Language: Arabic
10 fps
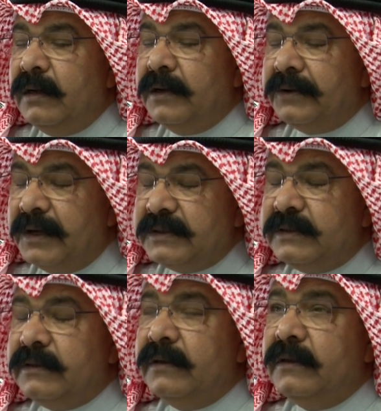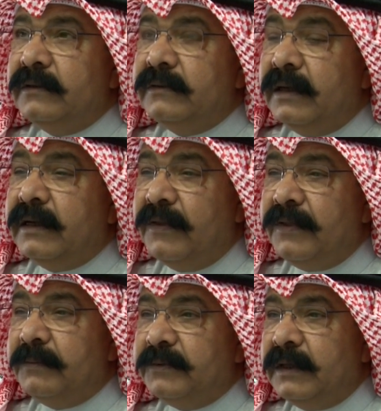لرصد تلك
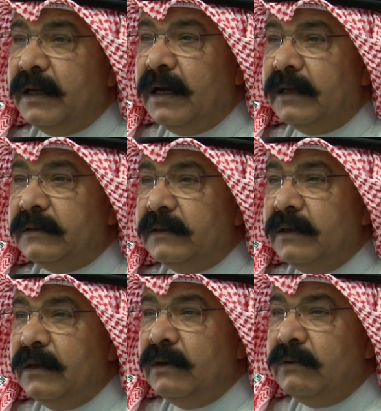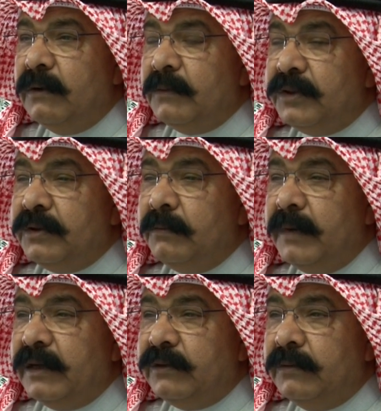الضبطيات ومن ثم
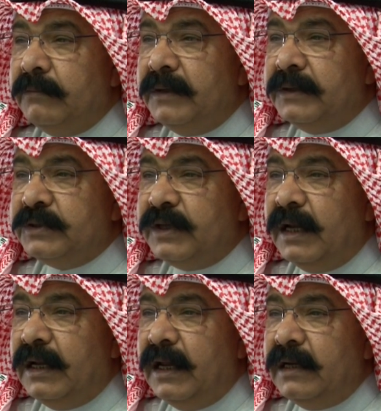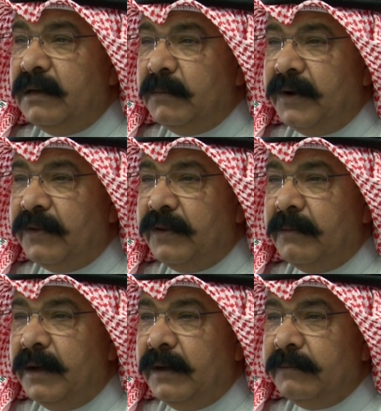يتم ارسالها
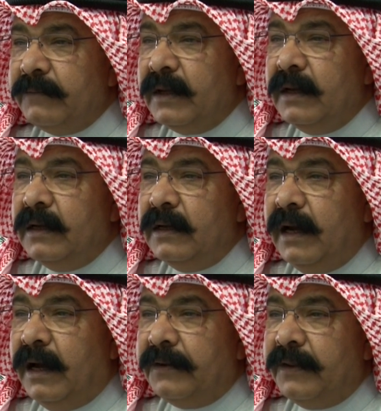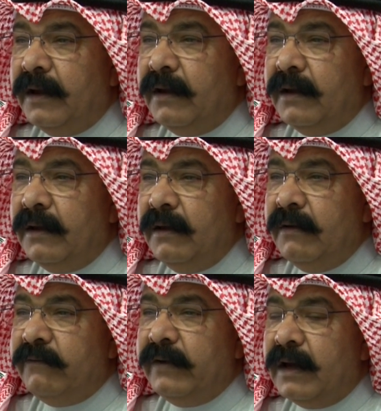للمنظمه لعرضها
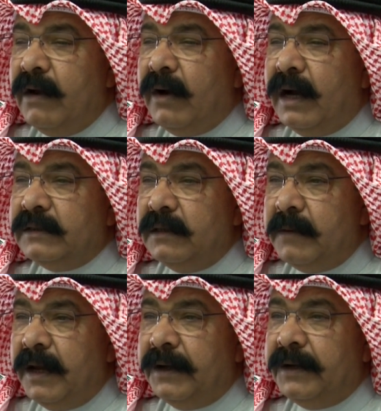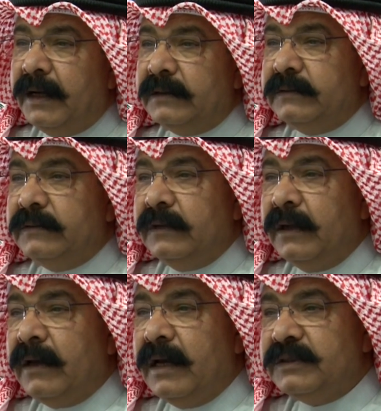في قواعد البيانات
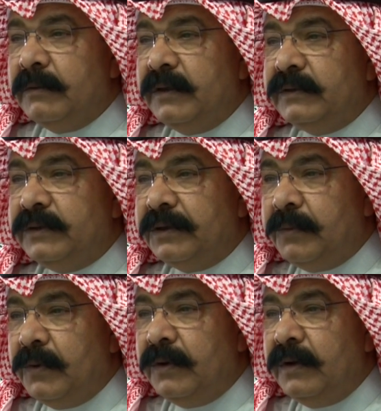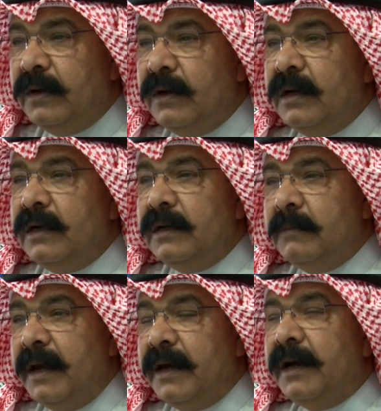الخاصه بالانتربول
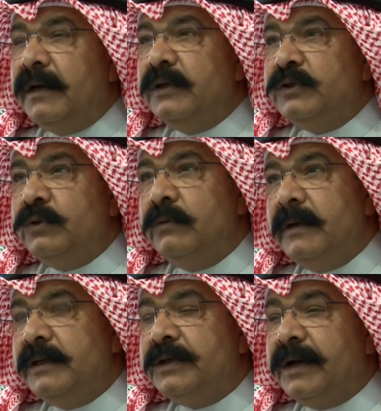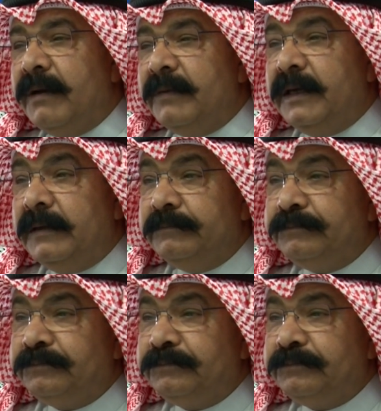لبيان الاسلوب الاجرامي